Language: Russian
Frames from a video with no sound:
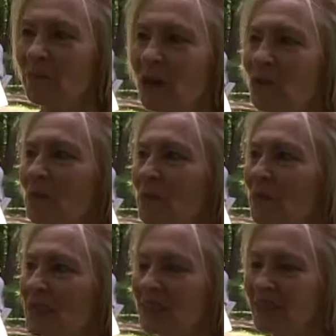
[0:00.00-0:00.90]
Мое
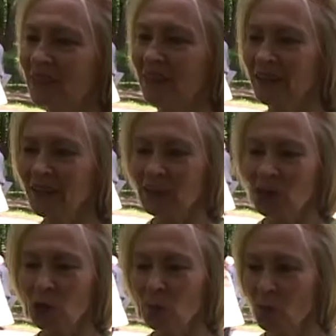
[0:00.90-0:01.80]
любимое стихотворение
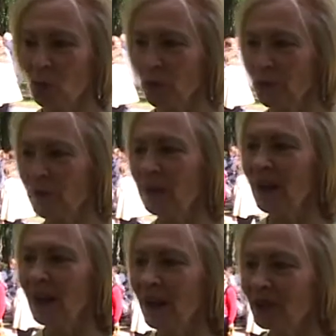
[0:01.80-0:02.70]
«К морю».
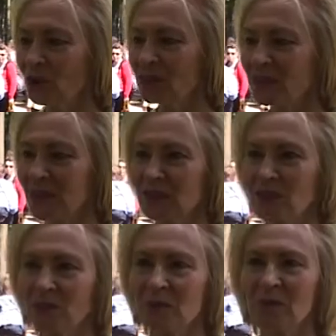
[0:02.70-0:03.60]
Оно осталось
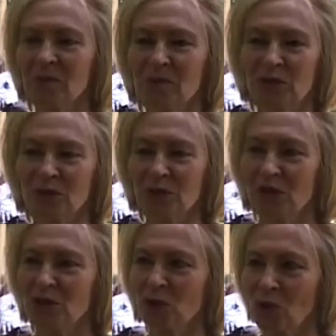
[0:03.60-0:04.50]
любимым еще
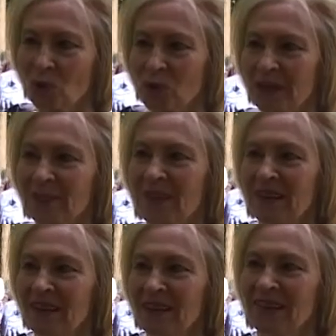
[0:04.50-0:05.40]
со школы.
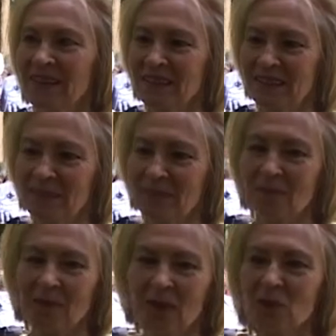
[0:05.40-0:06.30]
Э,
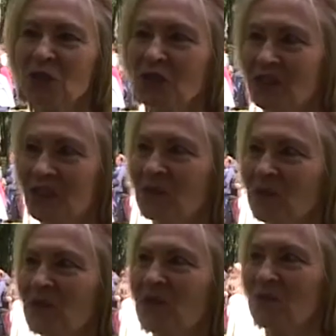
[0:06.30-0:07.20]
мы учили его
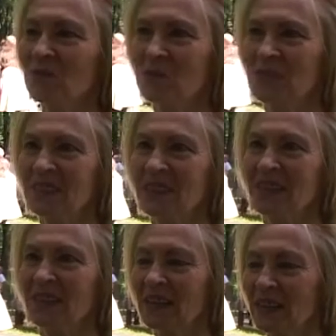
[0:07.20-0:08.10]
наизусть
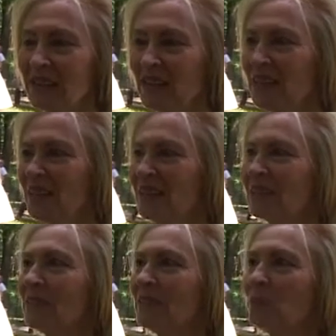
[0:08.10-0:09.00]
тогда, и
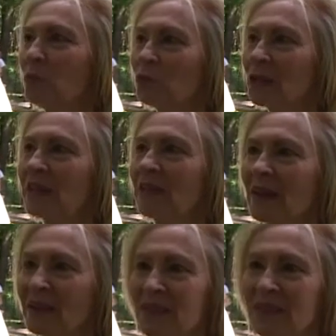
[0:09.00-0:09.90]
Пушкин
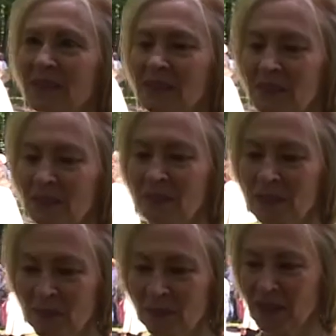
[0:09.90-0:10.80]
открылся
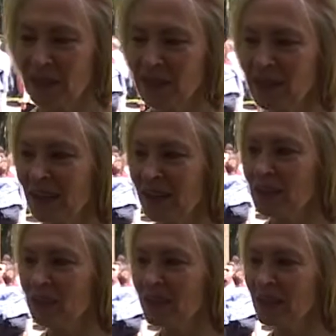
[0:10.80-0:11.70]
для меня
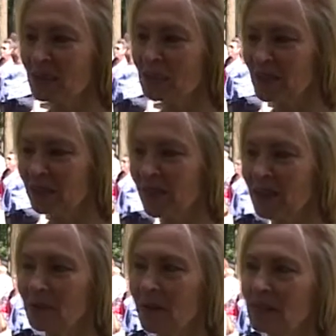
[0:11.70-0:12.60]
именно этим
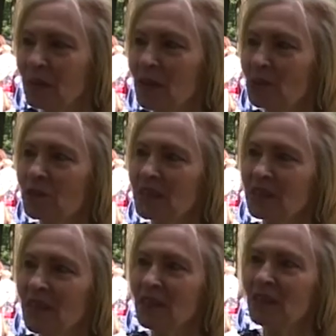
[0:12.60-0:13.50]
стихотворением. Хотя я уже
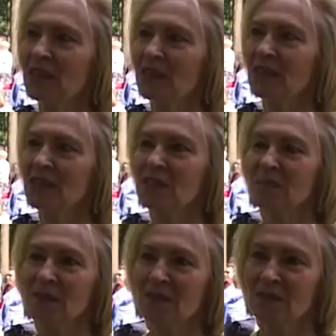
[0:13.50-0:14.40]
знала и
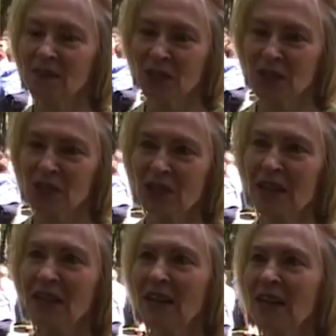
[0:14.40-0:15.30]
«Зимний вечер»,